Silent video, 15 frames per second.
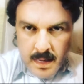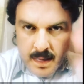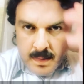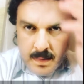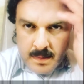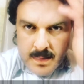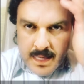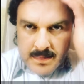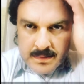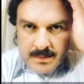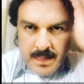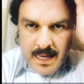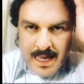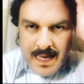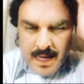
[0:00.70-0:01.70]
Les
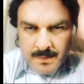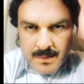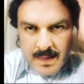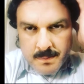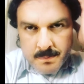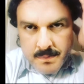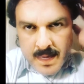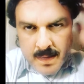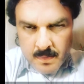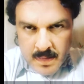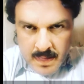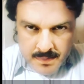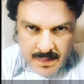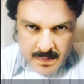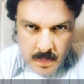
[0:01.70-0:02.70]
habla Pablo
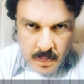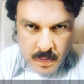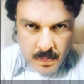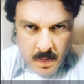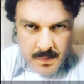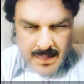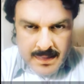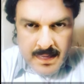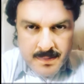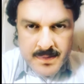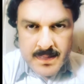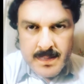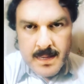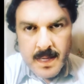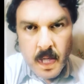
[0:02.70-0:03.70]
Emilio Escobar
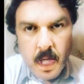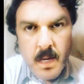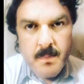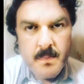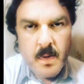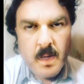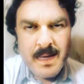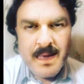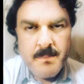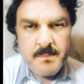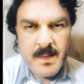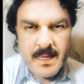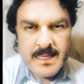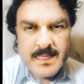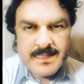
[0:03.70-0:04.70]
Gaviria. ¿Cómo le
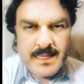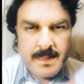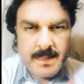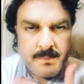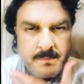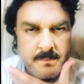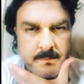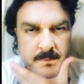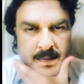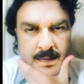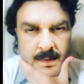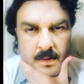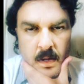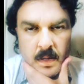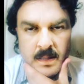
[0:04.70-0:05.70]
parece?
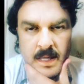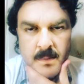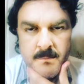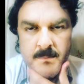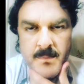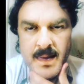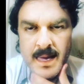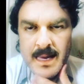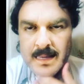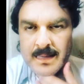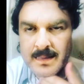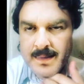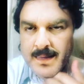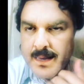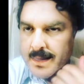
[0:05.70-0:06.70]
Perdónenme el
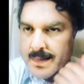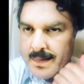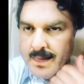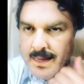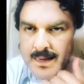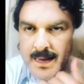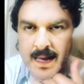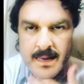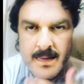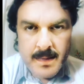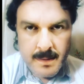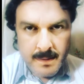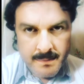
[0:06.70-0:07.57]
decricaje.